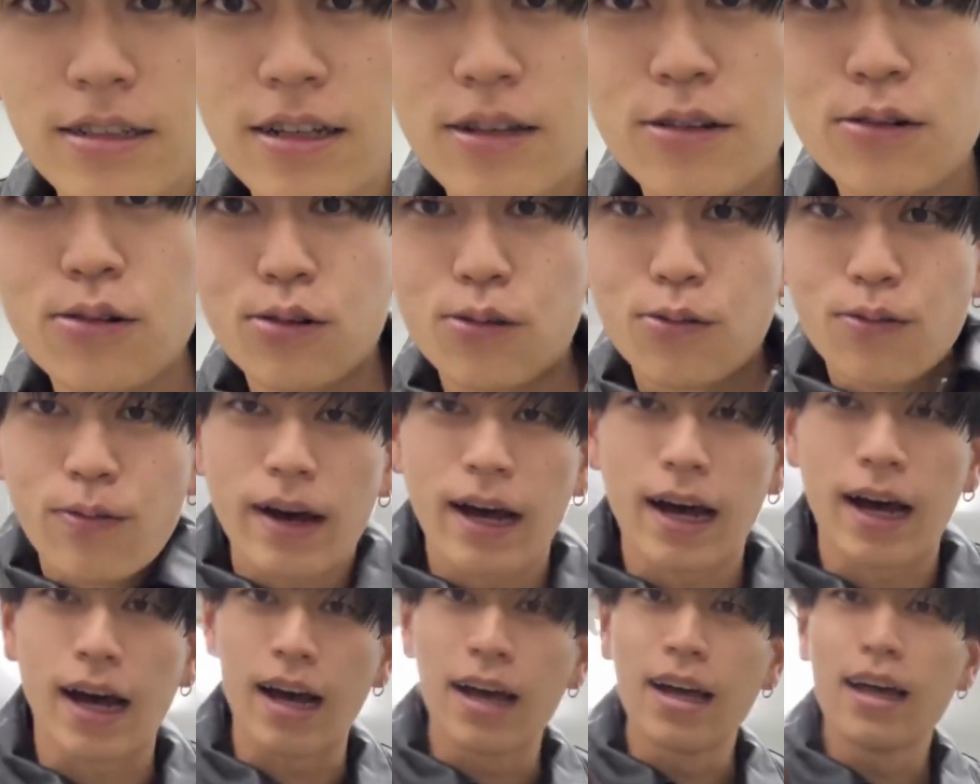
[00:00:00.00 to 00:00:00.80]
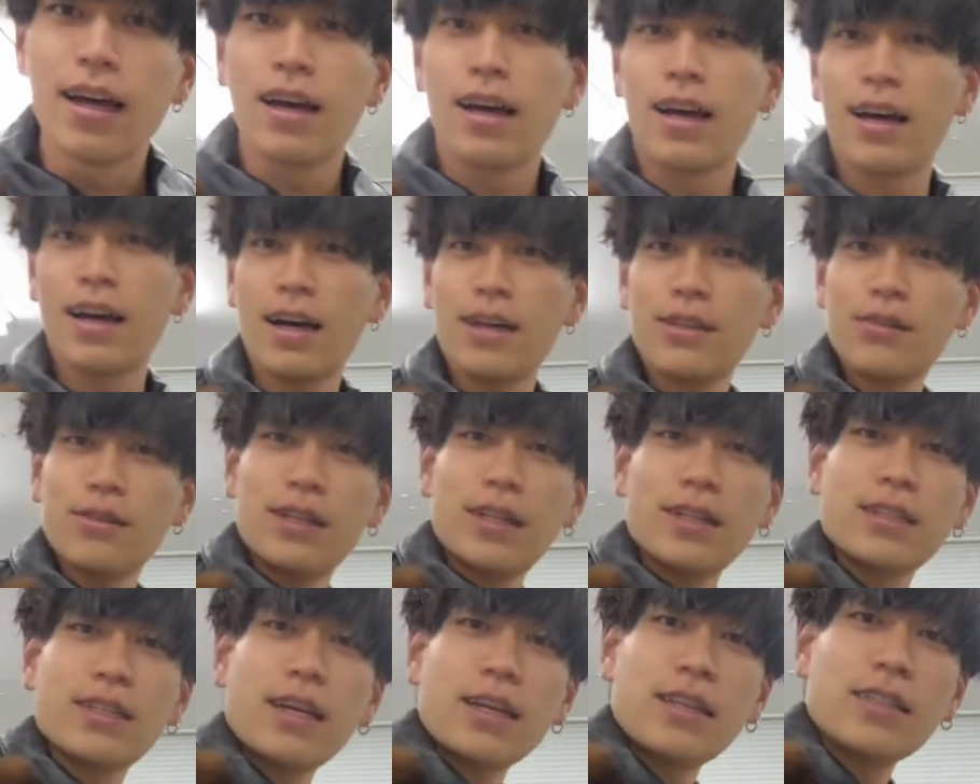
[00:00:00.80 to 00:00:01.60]
けど、このファーの
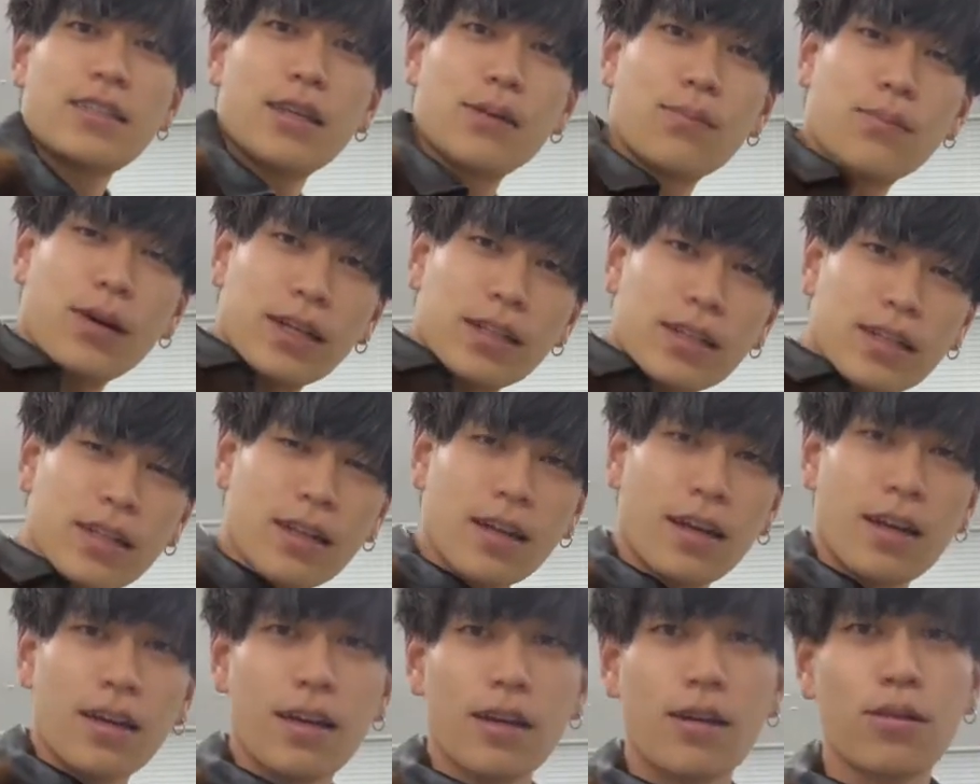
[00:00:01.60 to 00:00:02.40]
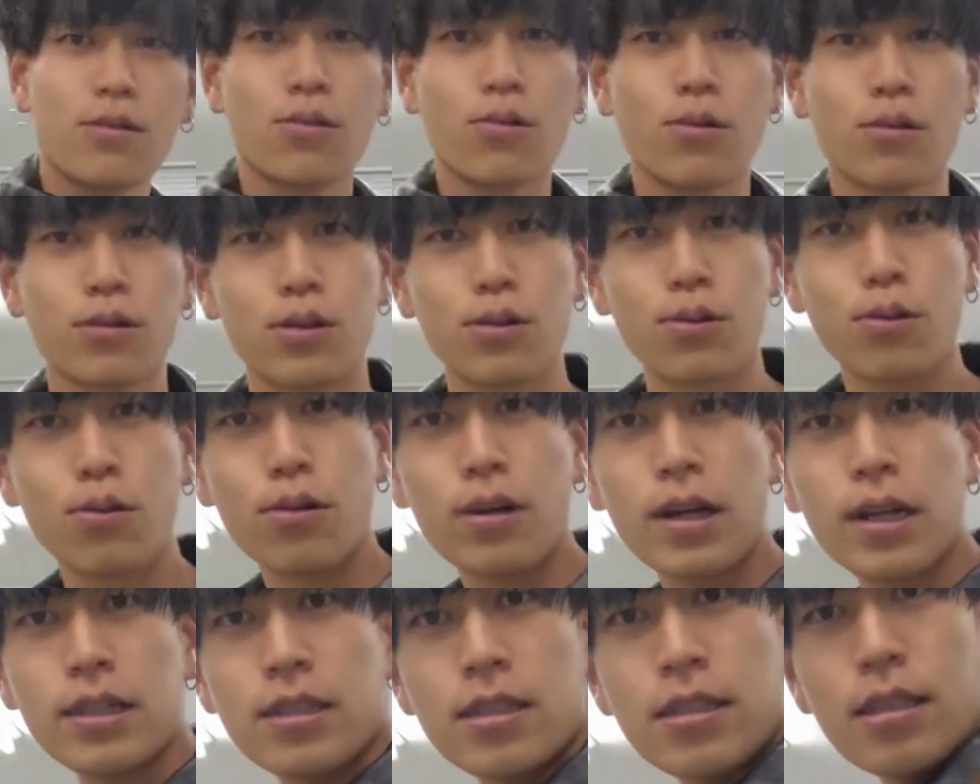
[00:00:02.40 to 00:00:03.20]
デザイン性もあってね、結構
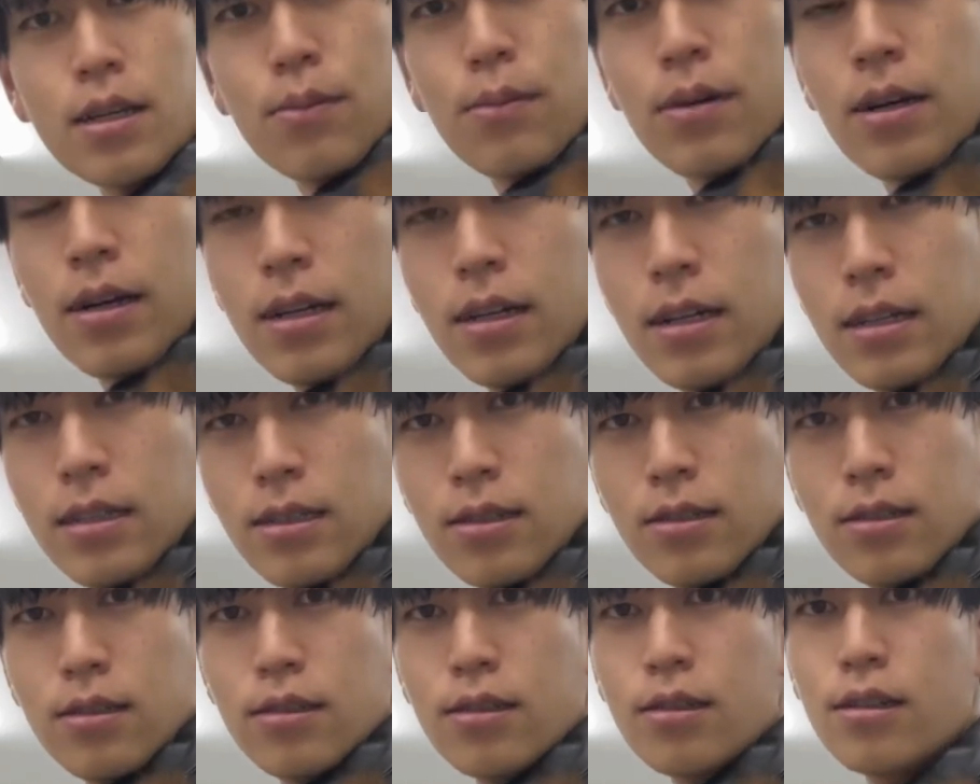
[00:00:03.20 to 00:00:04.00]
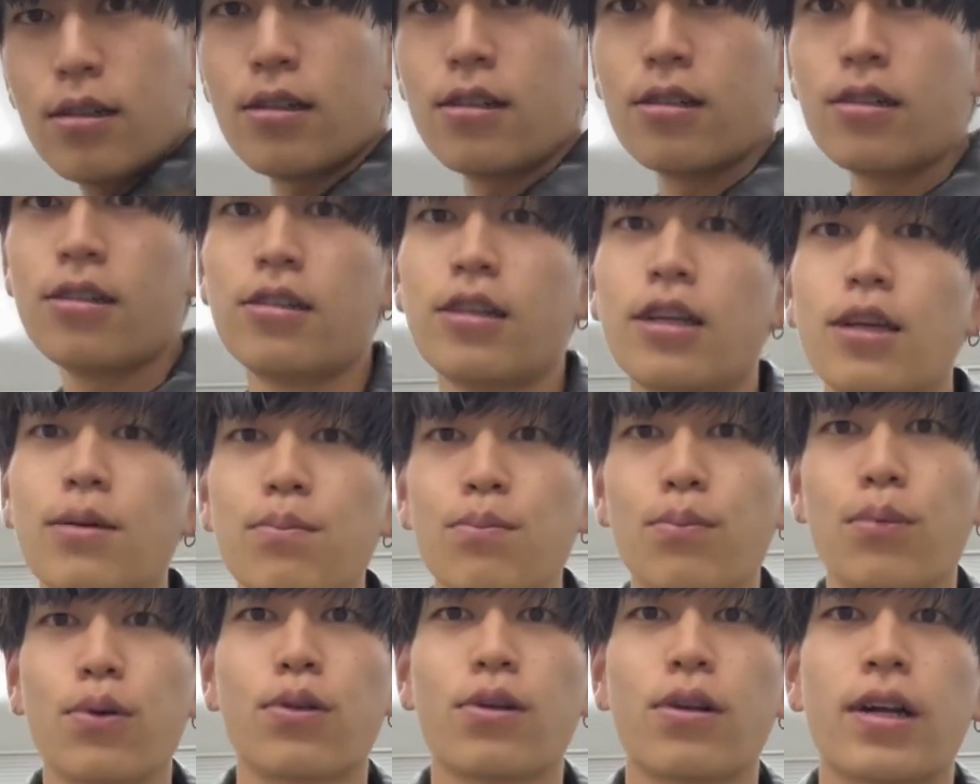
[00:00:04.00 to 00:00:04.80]
男らしさもありつつ、
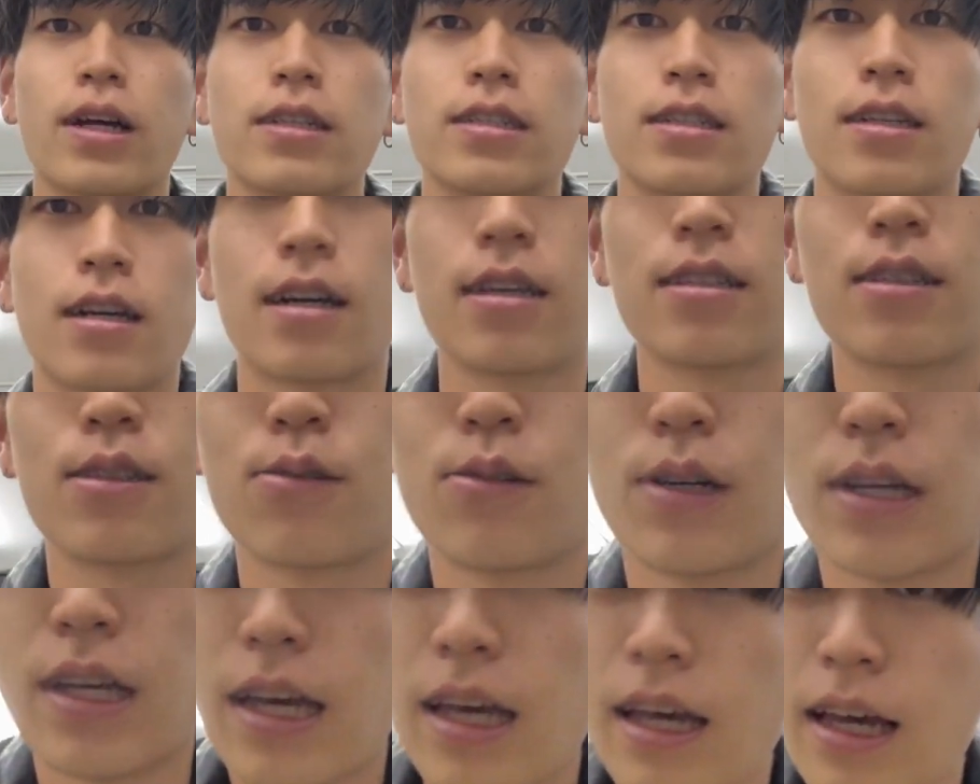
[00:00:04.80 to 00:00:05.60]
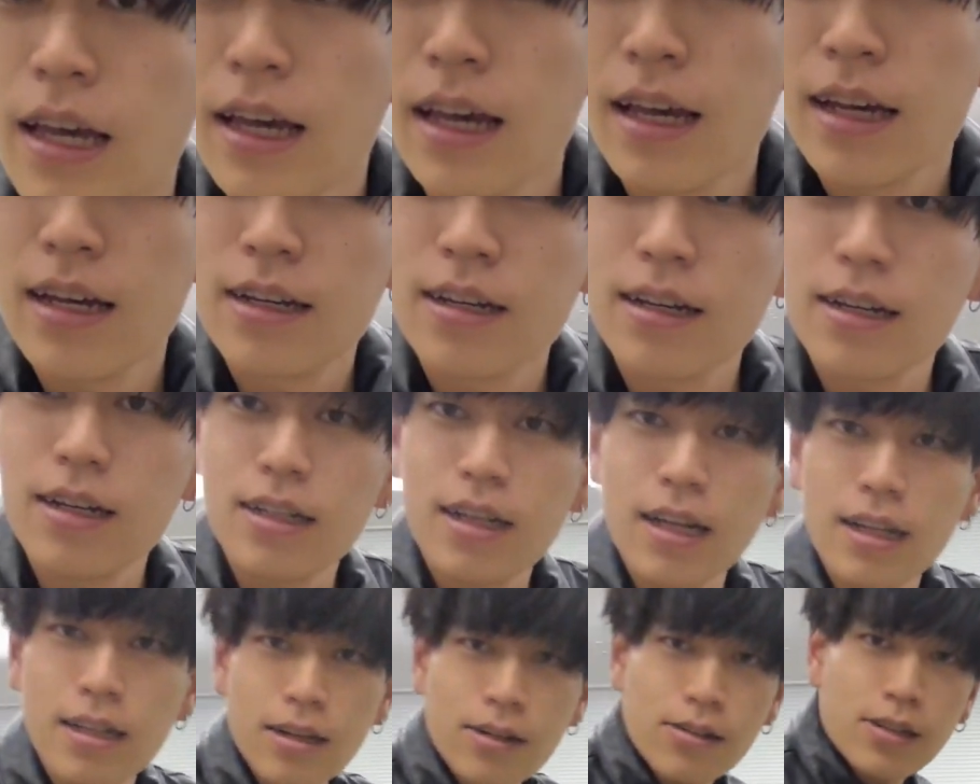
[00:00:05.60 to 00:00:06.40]
インポートらしさがすごい出
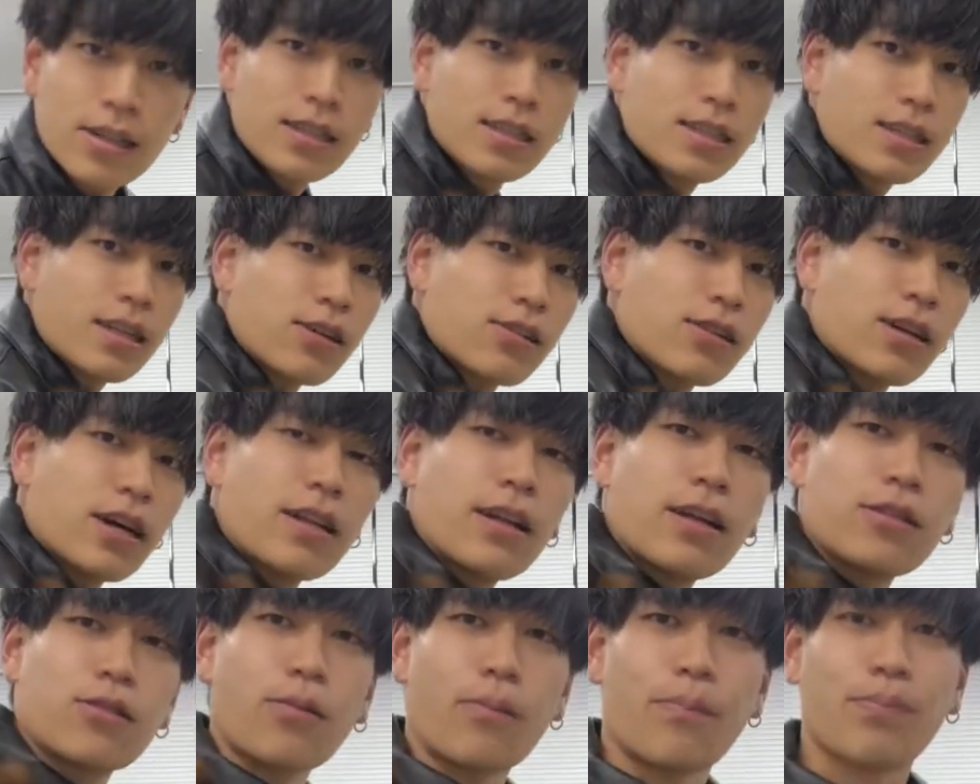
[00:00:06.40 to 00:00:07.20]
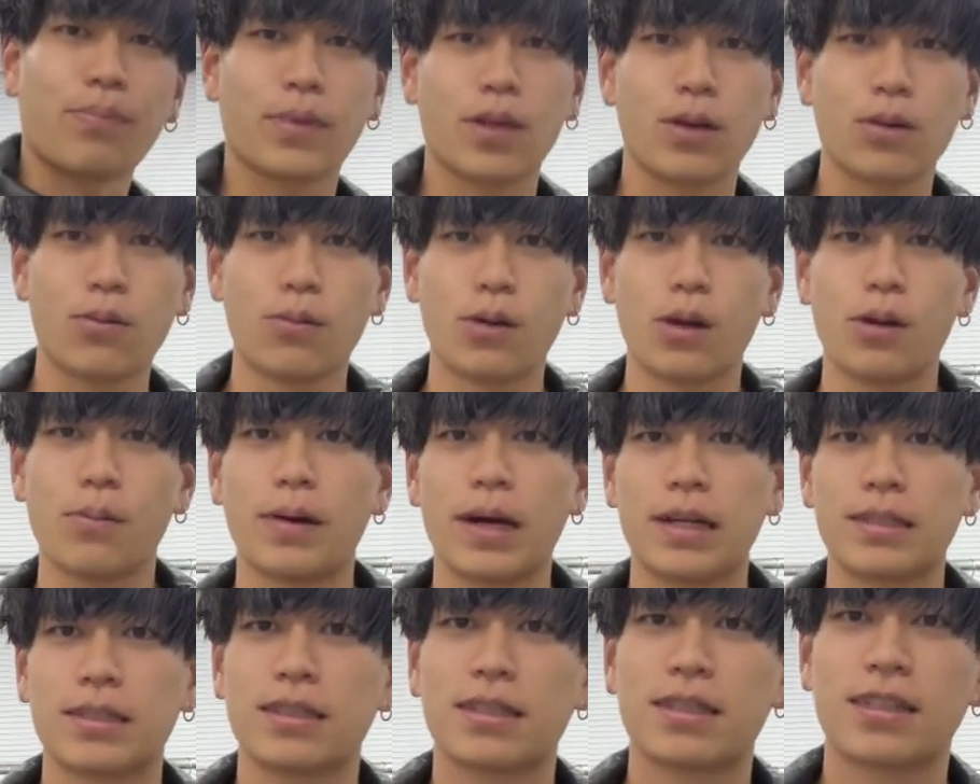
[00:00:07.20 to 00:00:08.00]
てる一着かなと思い
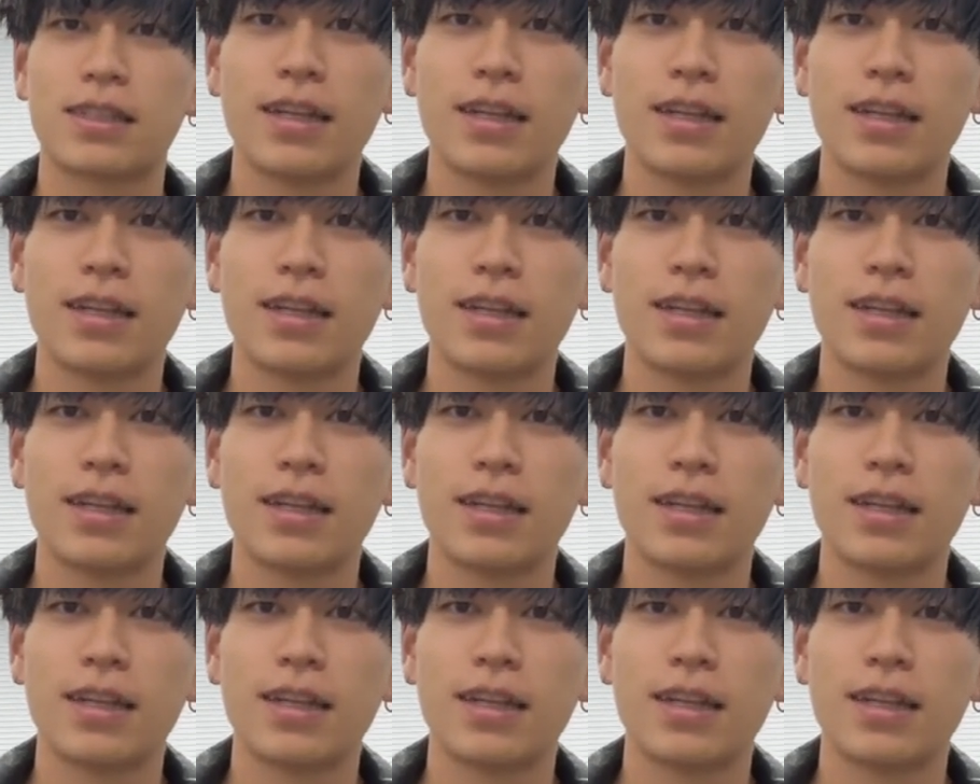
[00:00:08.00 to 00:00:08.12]
ます。